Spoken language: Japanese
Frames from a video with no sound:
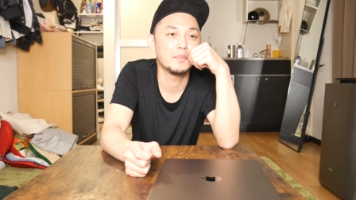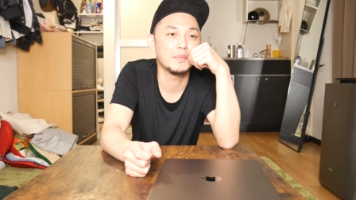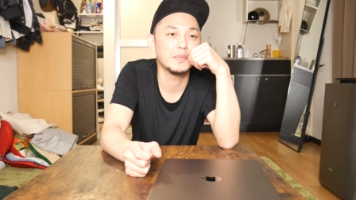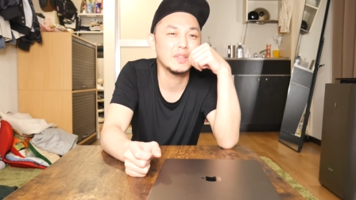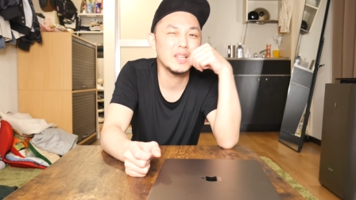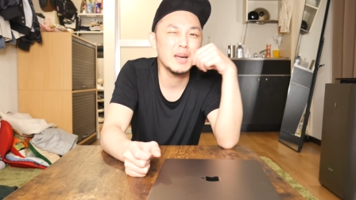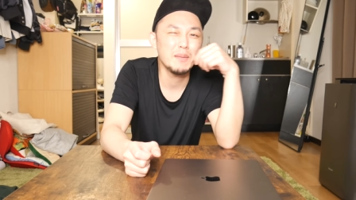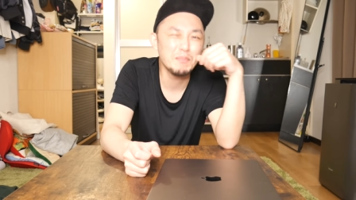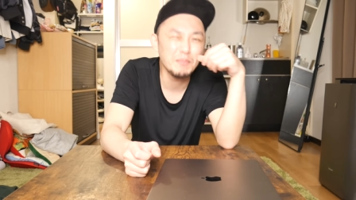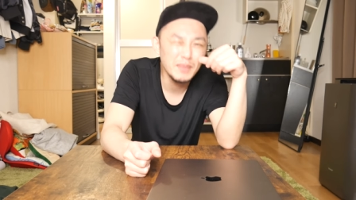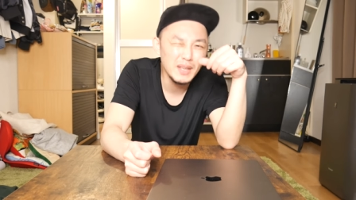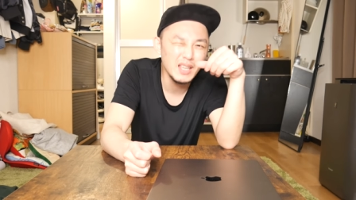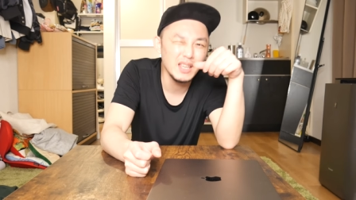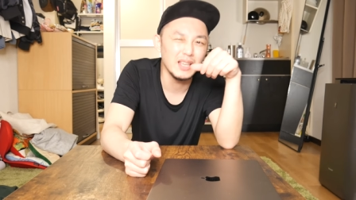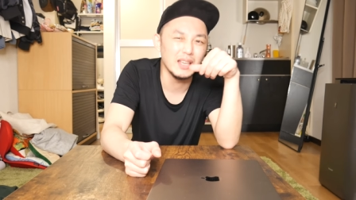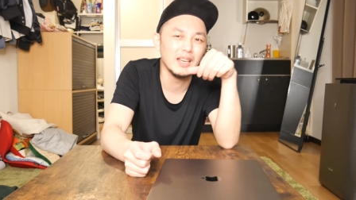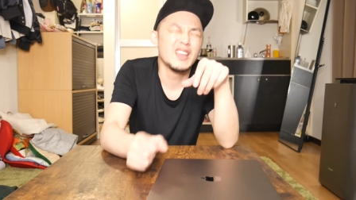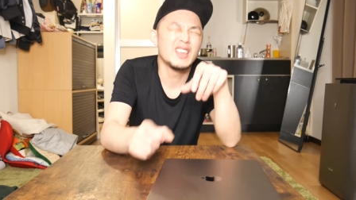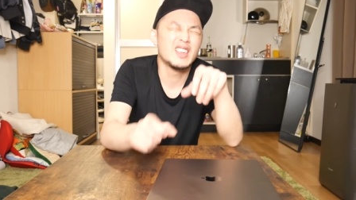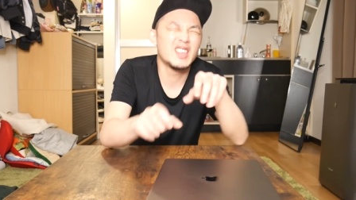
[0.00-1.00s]

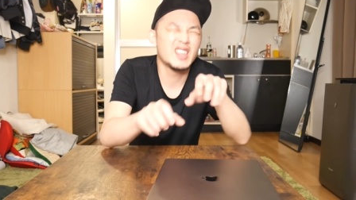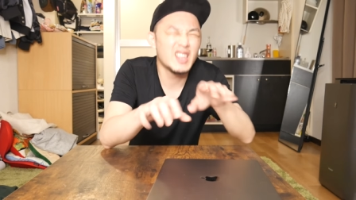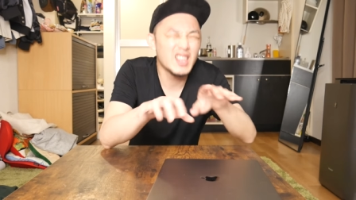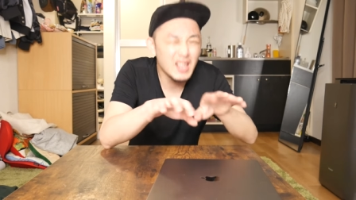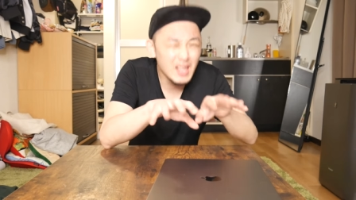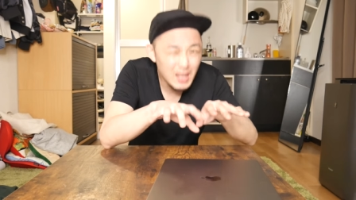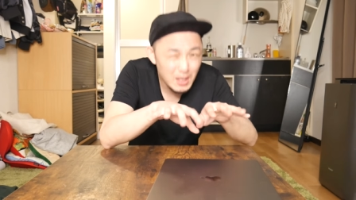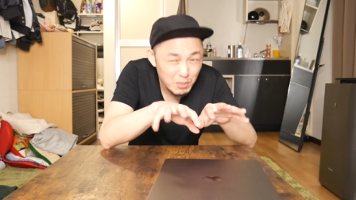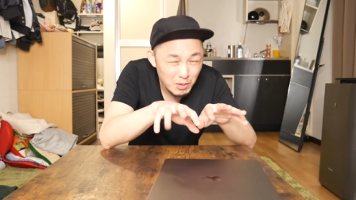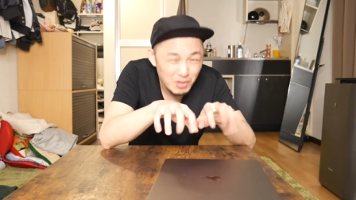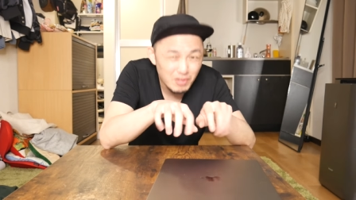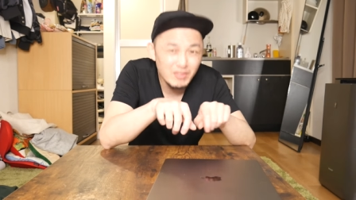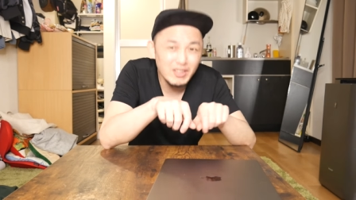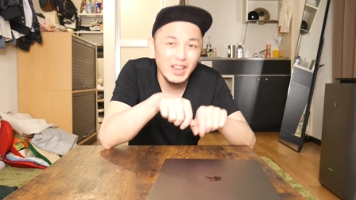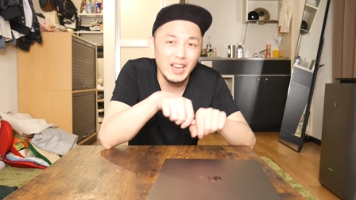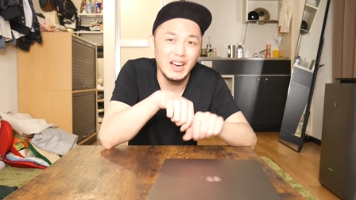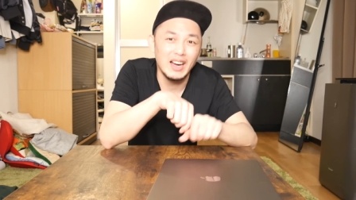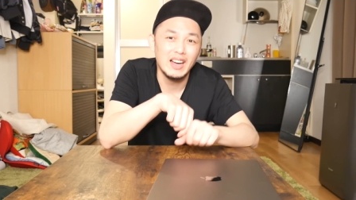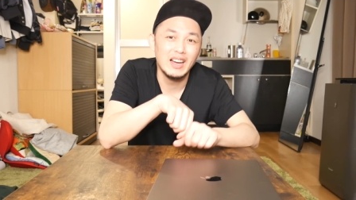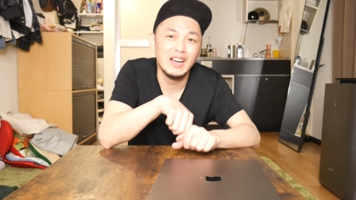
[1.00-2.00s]
タピシブック
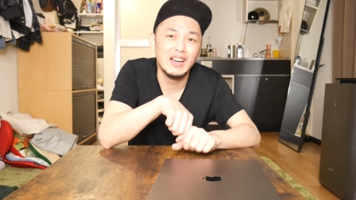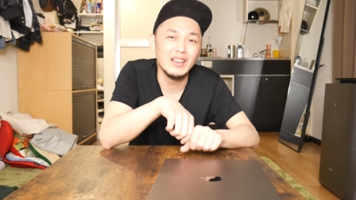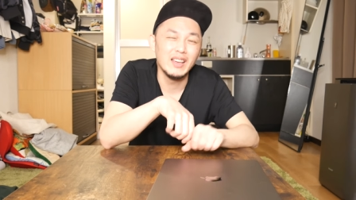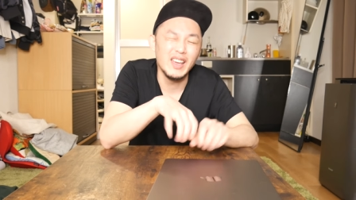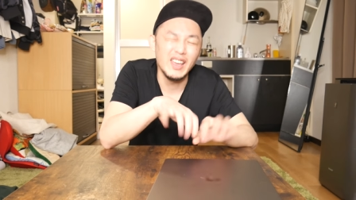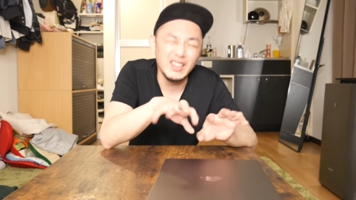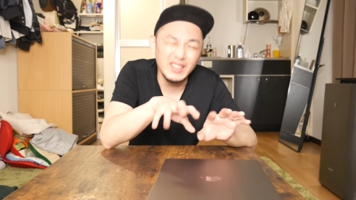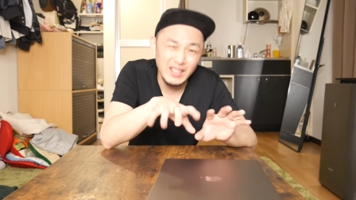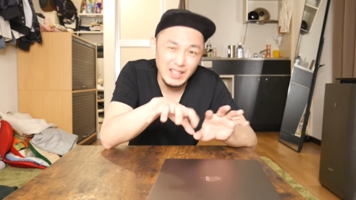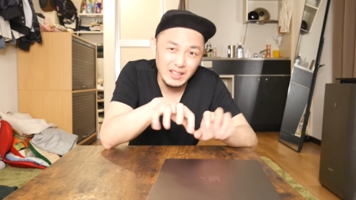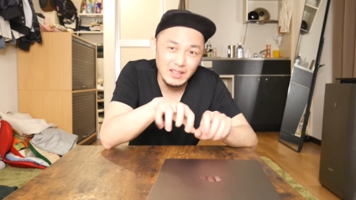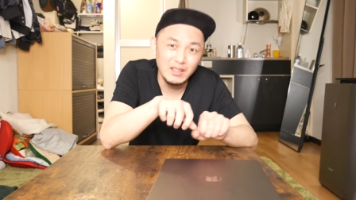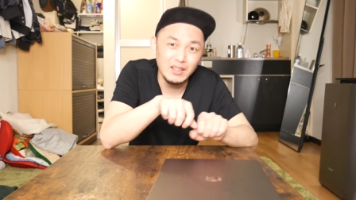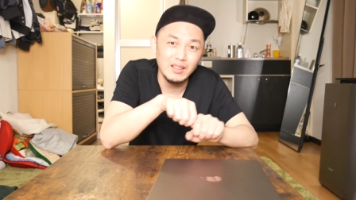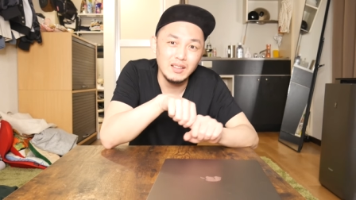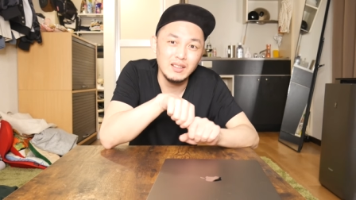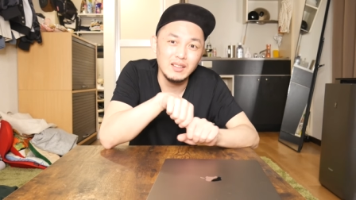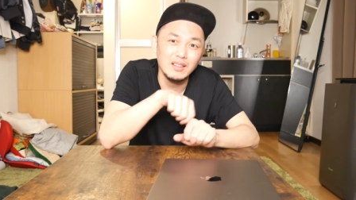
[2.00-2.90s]
やエディッ